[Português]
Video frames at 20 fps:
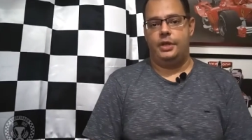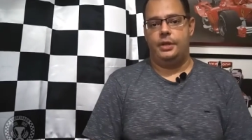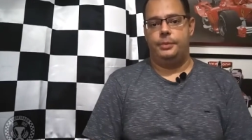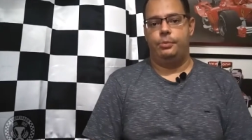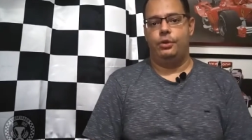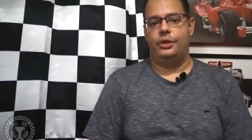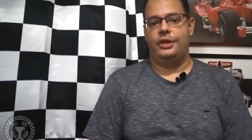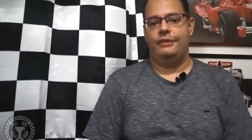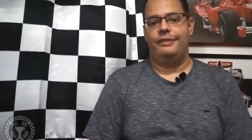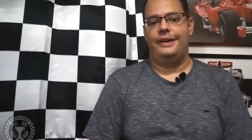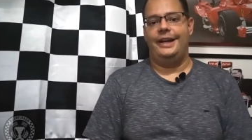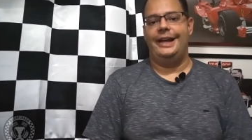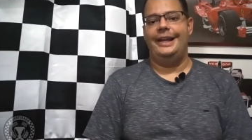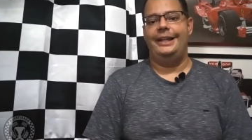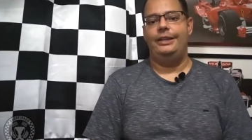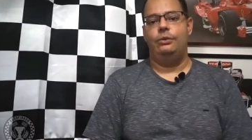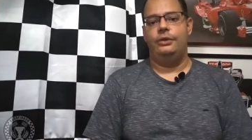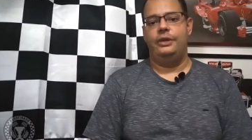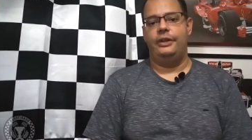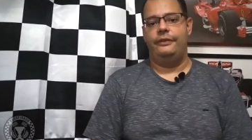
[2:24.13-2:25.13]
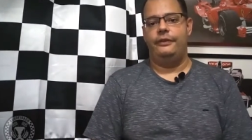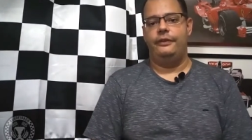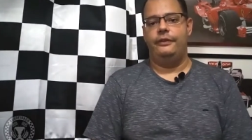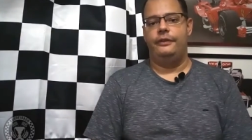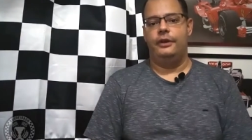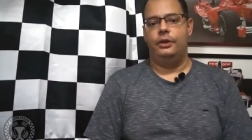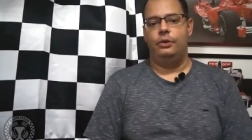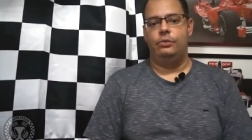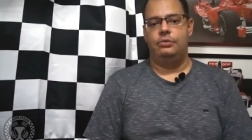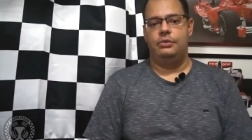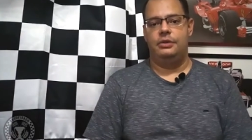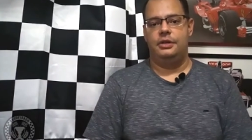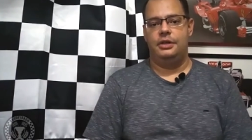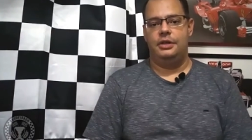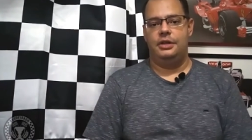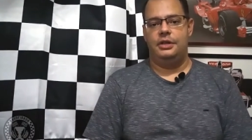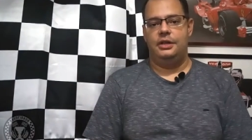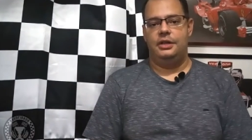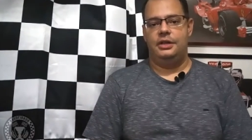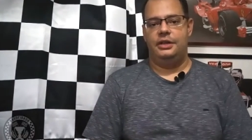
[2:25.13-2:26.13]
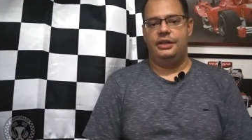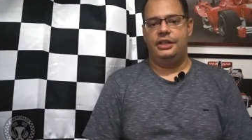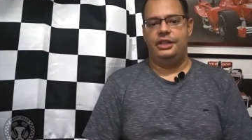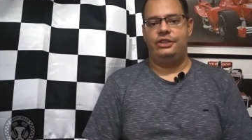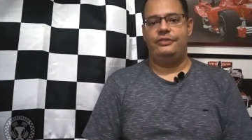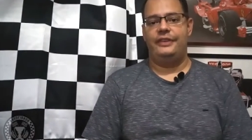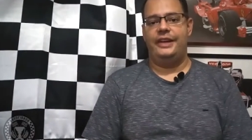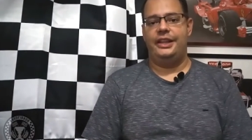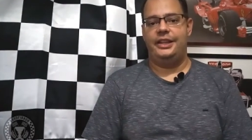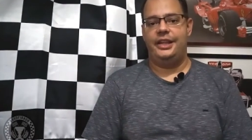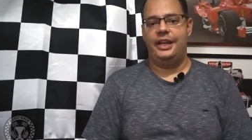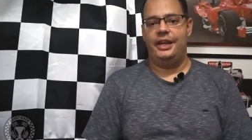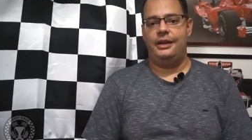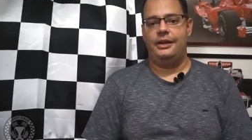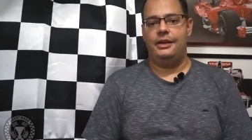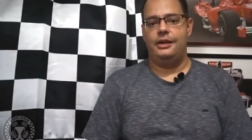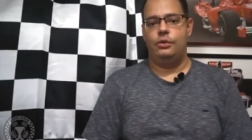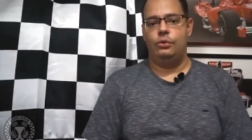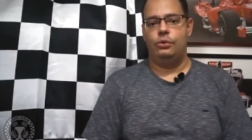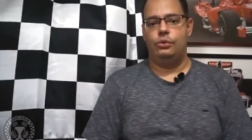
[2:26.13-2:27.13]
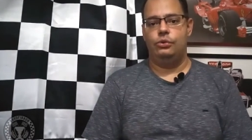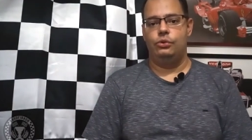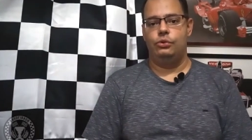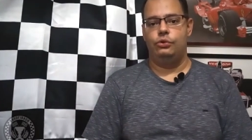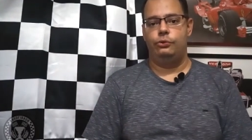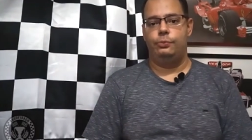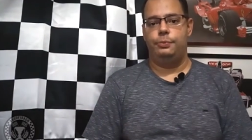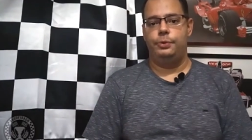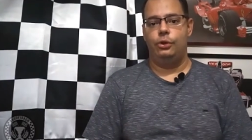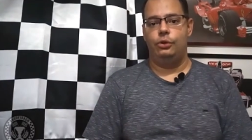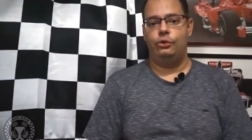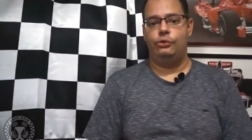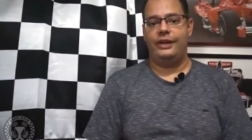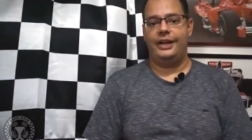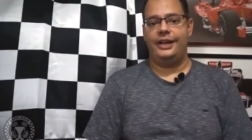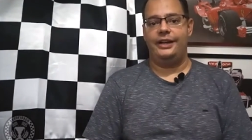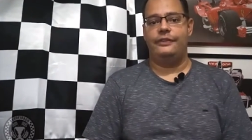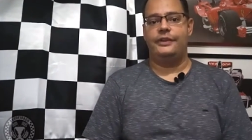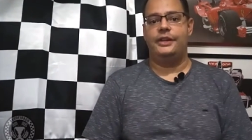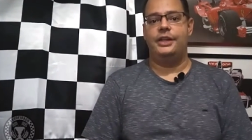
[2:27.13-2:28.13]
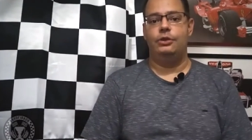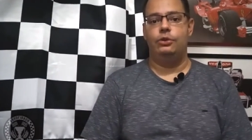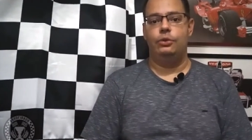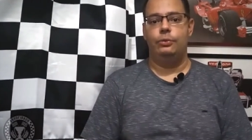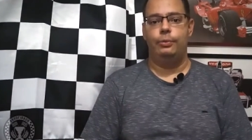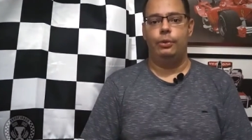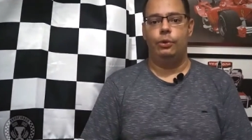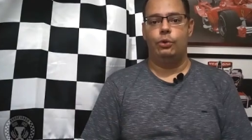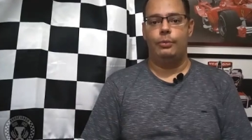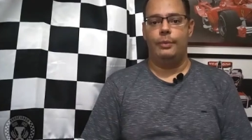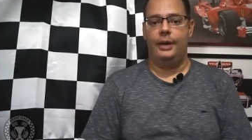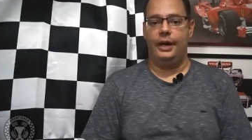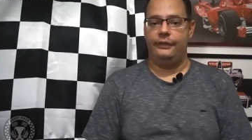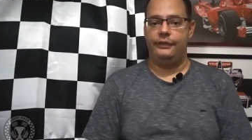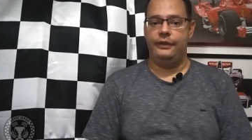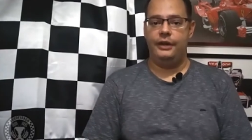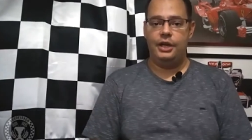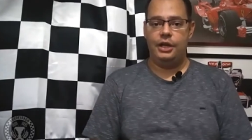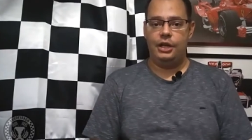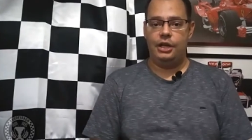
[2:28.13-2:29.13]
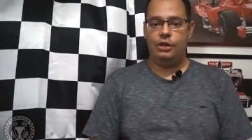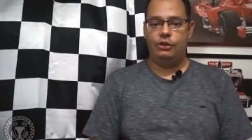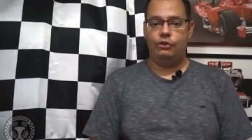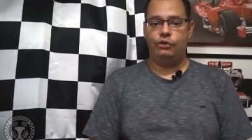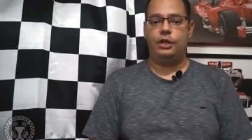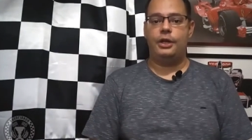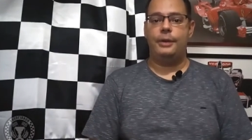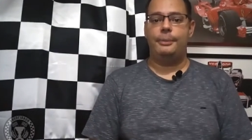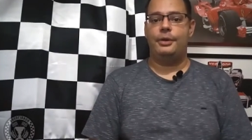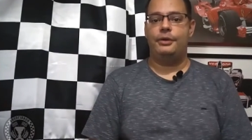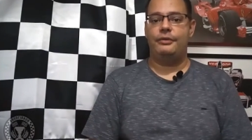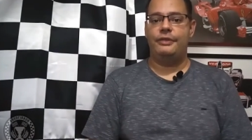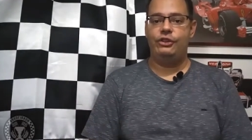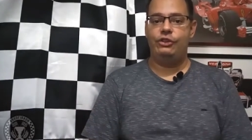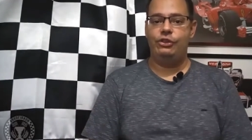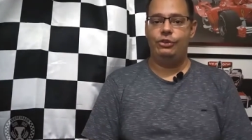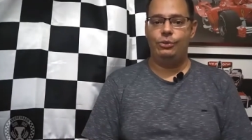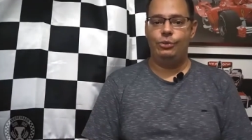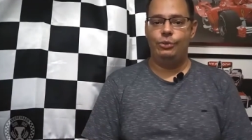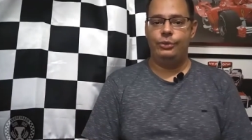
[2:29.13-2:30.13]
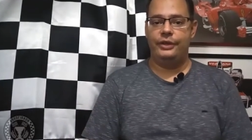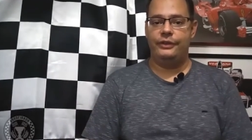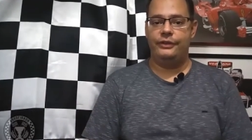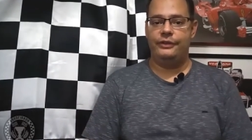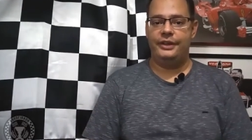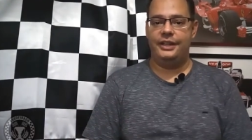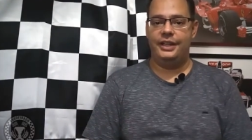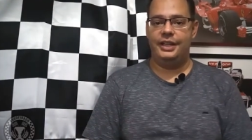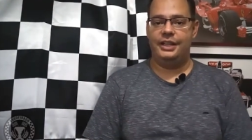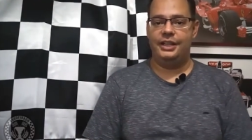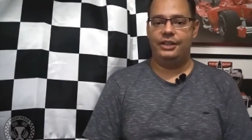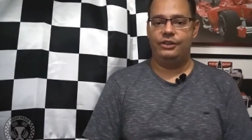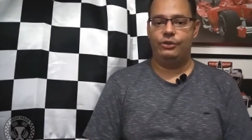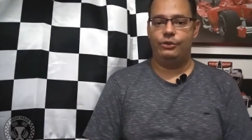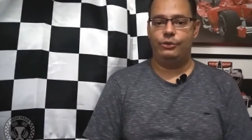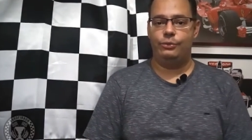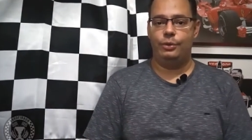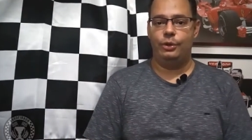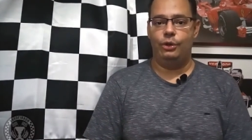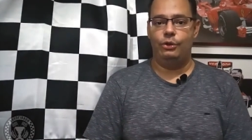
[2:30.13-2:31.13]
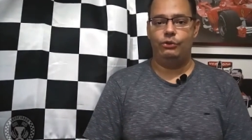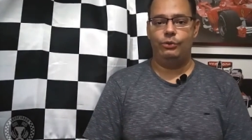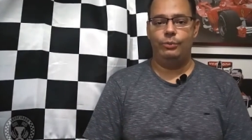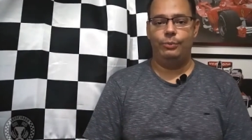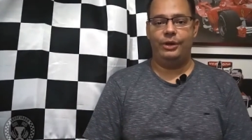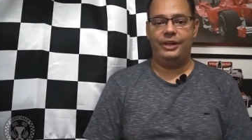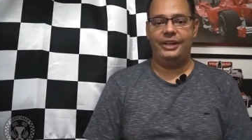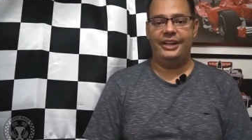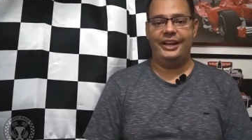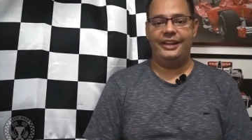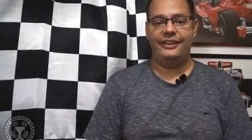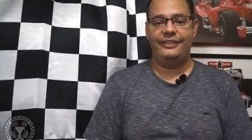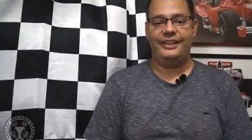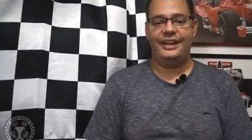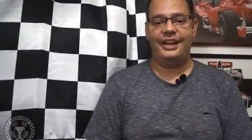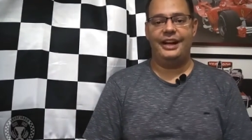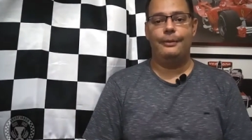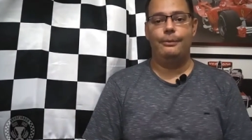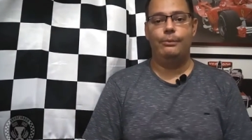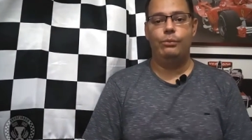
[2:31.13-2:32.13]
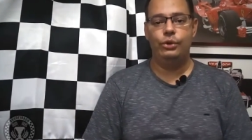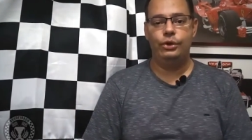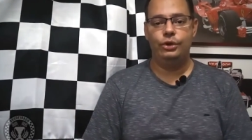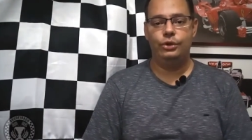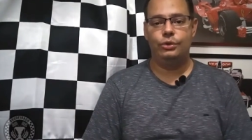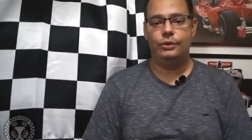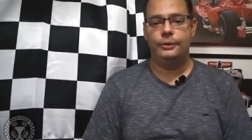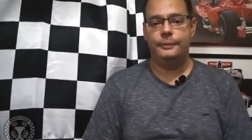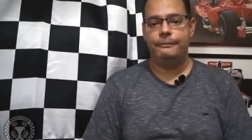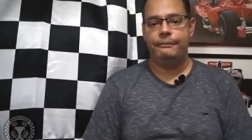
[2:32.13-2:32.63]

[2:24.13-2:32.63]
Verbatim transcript: Porque valendo decisão, a gente vai ter os pilotos arriscando um pouco mais. Só que a prova é de endurance, né, gente? Os pilotos não podem arriscar muito.